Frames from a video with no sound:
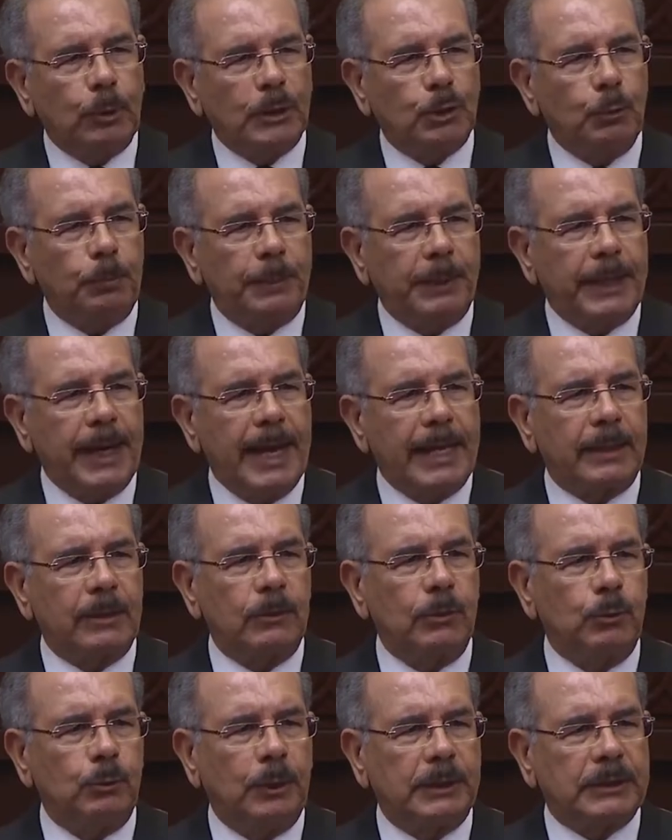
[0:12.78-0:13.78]
a superar
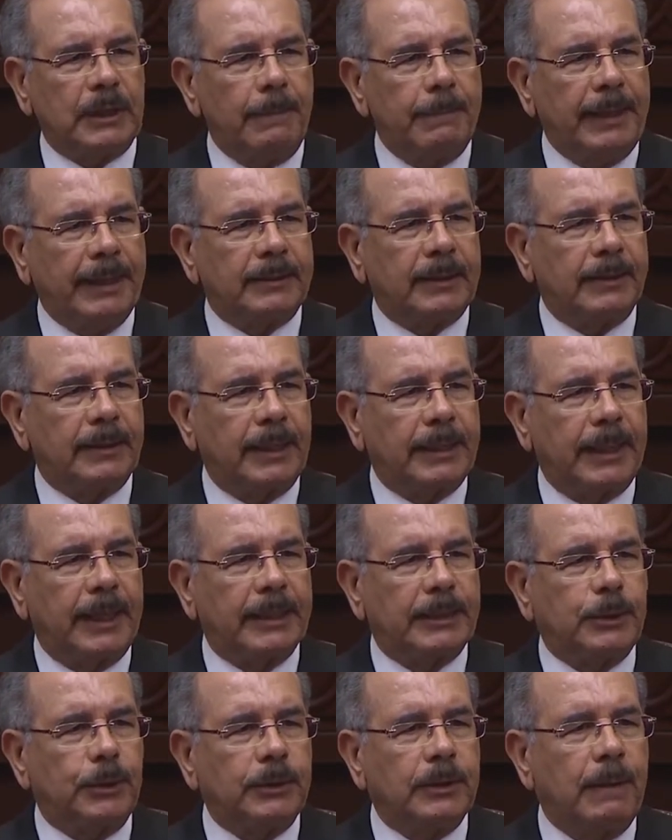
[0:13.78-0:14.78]
nuestra meta de
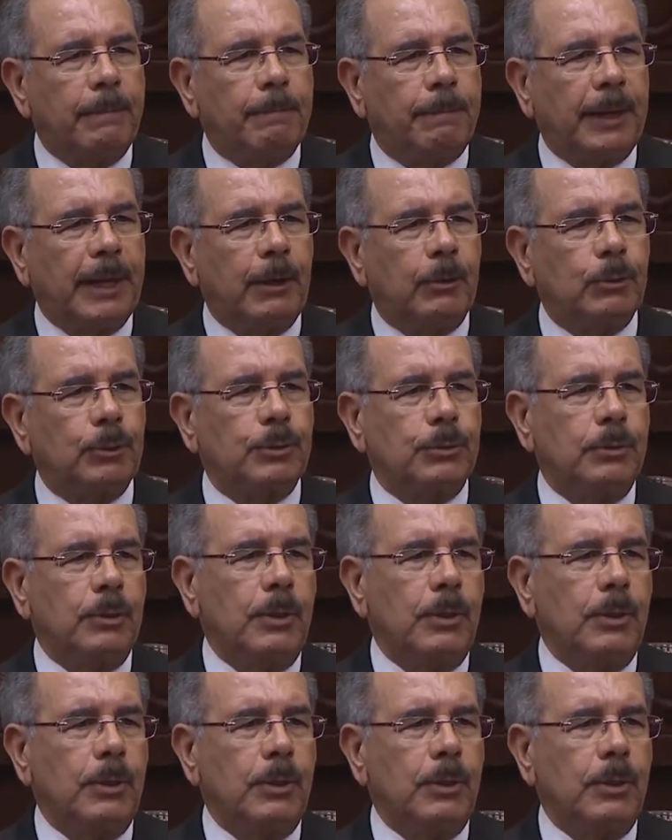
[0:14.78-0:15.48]
creación de empleos.